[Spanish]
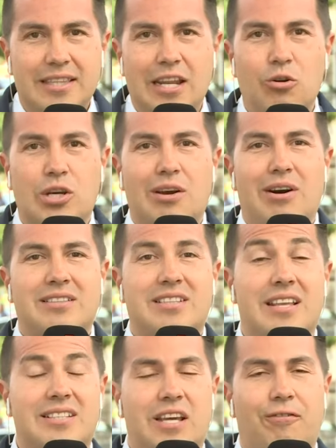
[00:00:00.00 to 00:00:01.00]
de lo que va a
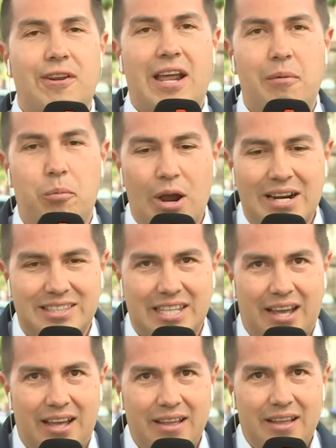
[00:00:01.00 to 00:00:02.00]
ser esta final
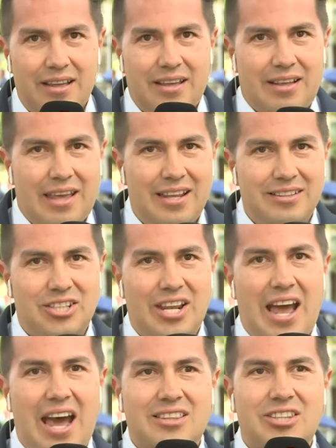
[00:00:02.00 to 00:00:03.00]
vuelta
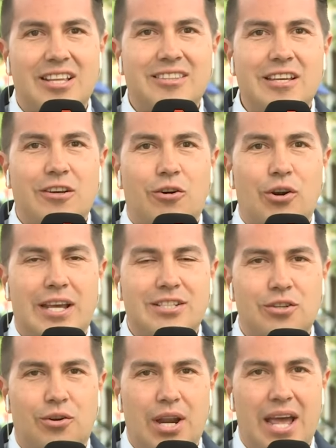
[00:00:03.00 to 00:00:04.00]
entre Atlético
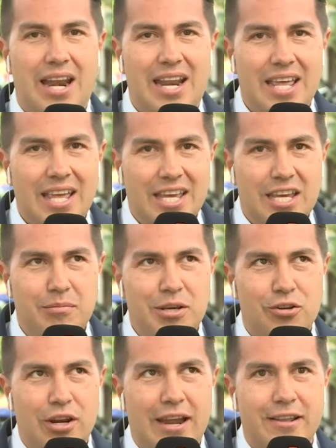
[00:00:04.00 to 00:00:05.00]
Nacional y
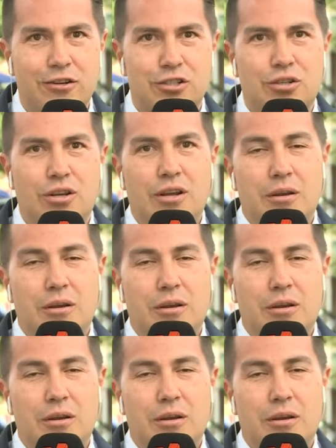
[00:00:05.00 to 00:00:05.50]
Millonarios.